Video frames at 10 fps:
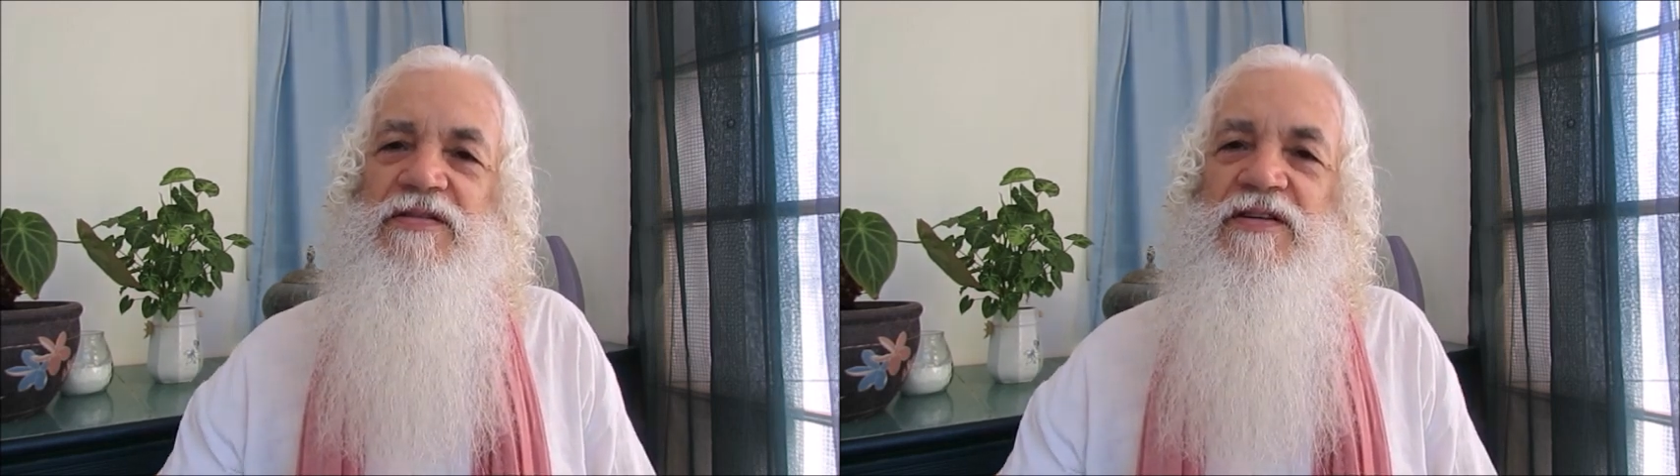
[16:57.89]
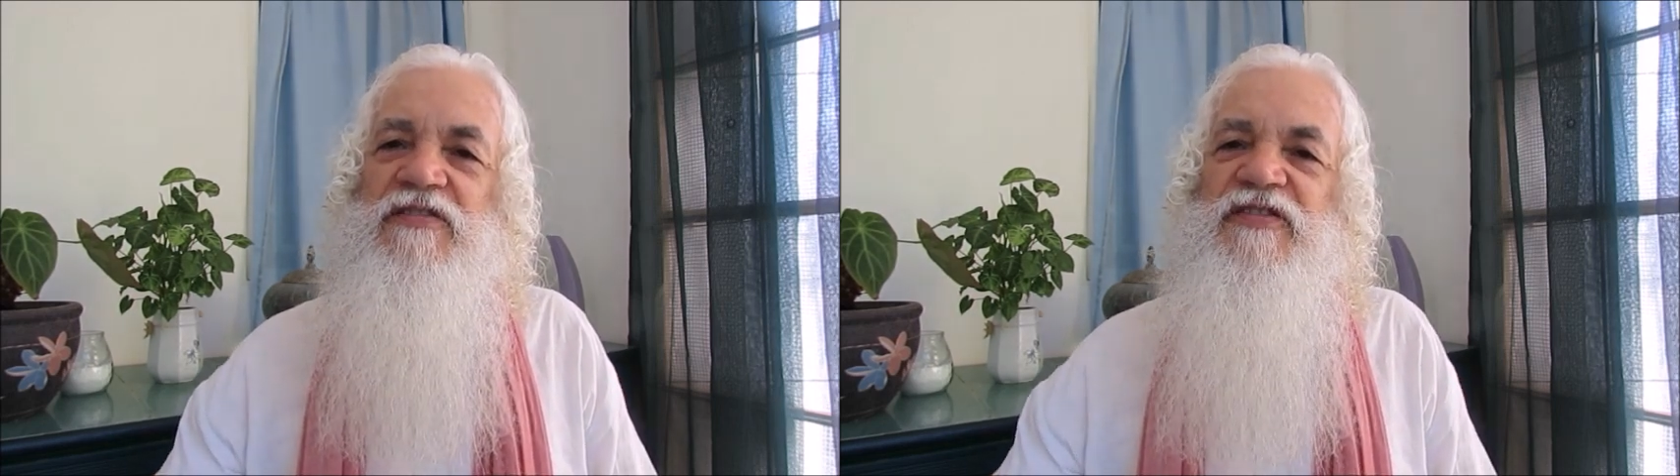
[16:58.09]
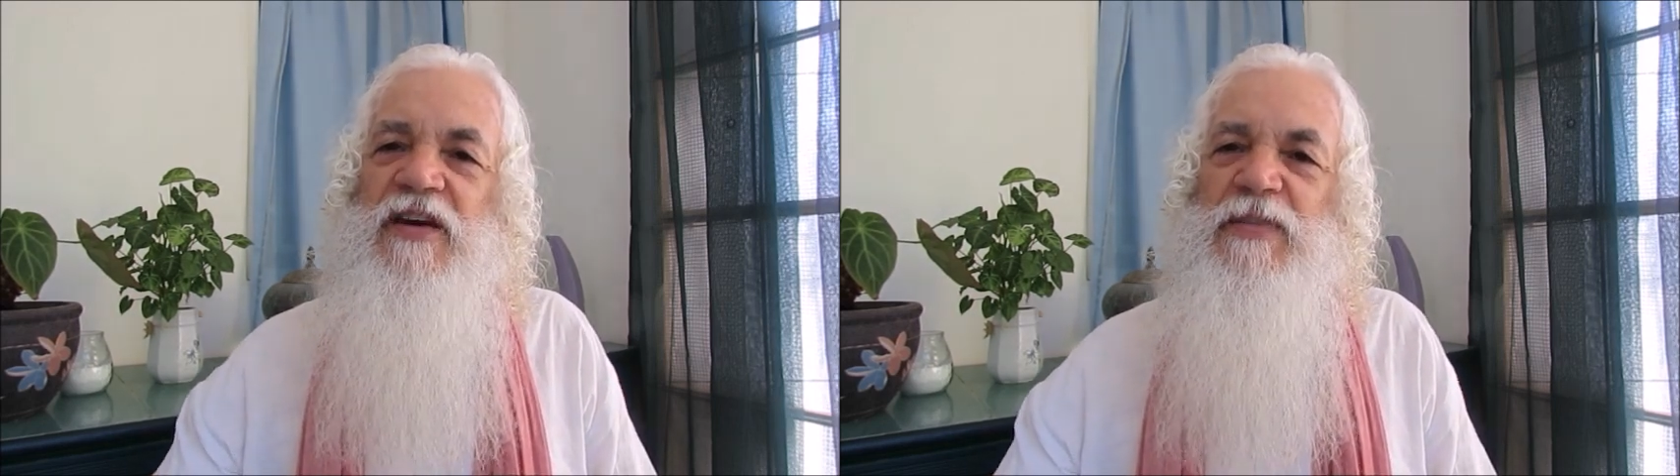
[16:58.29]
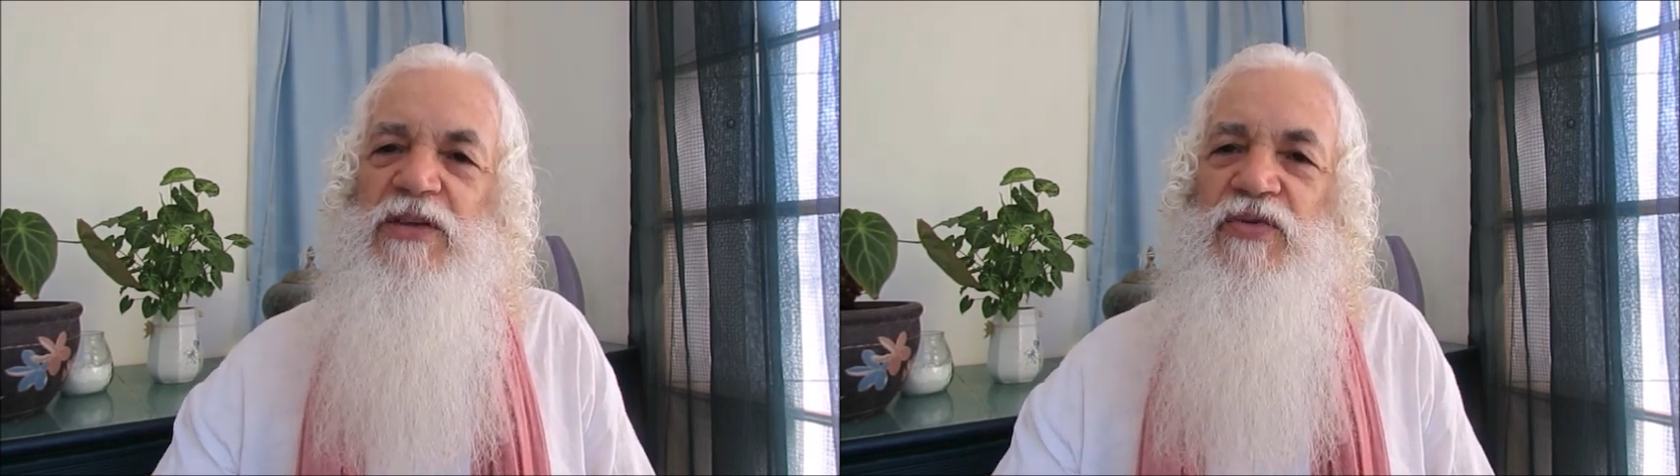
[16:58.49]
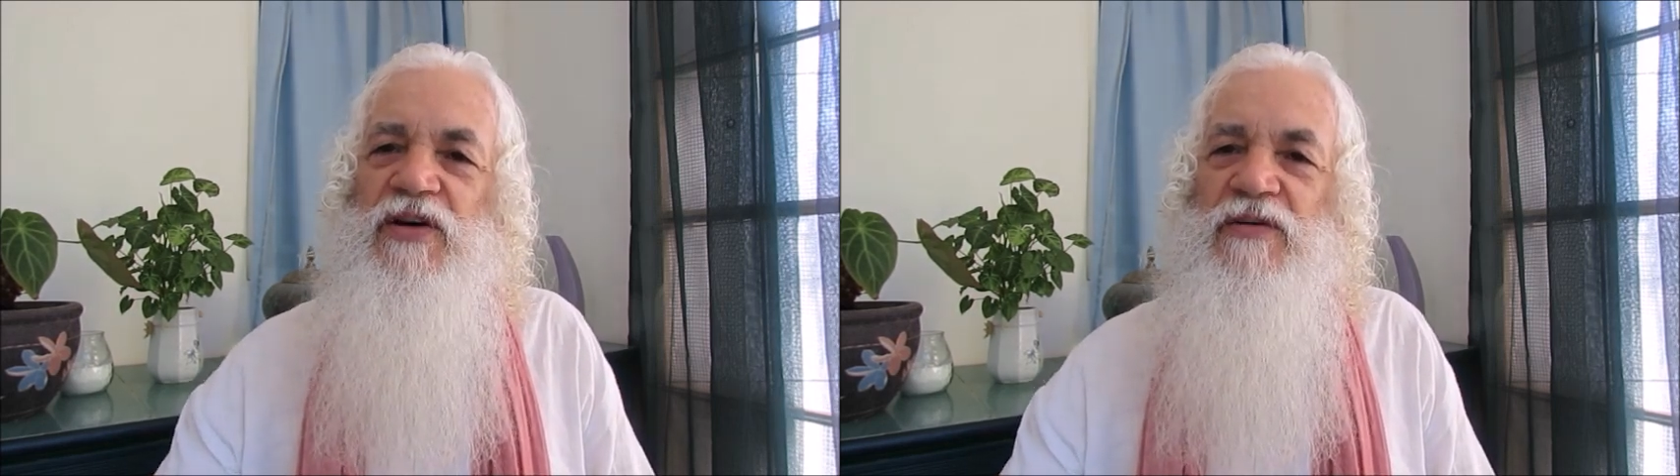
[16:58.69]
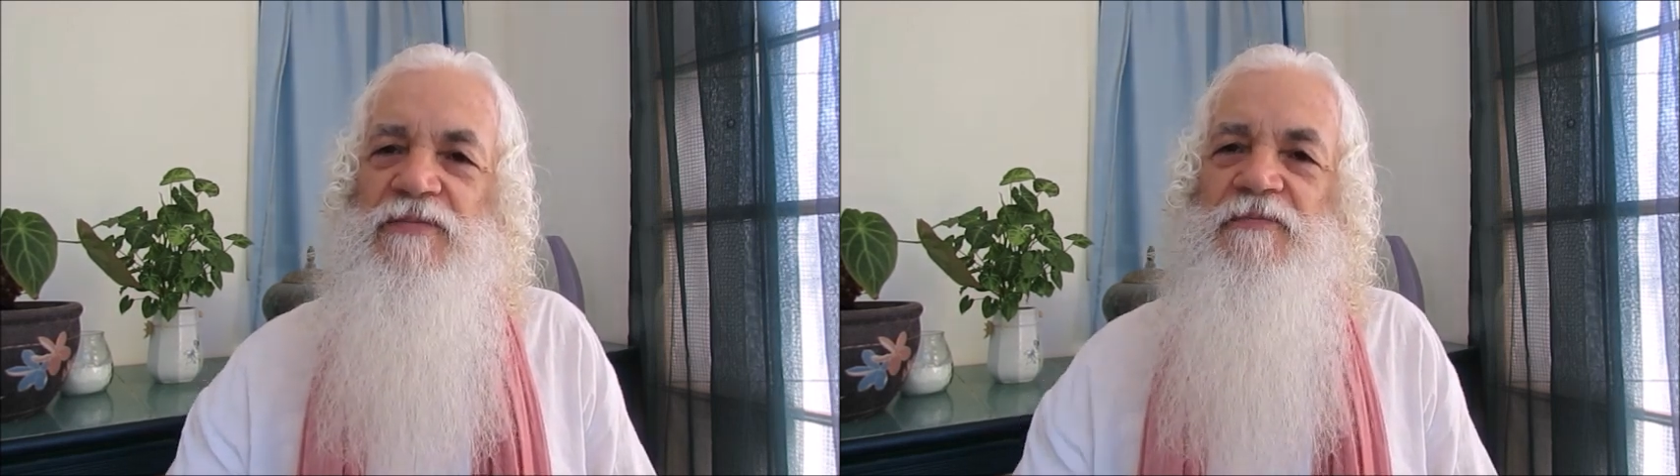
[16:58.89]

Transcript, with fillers: enfermé dedans.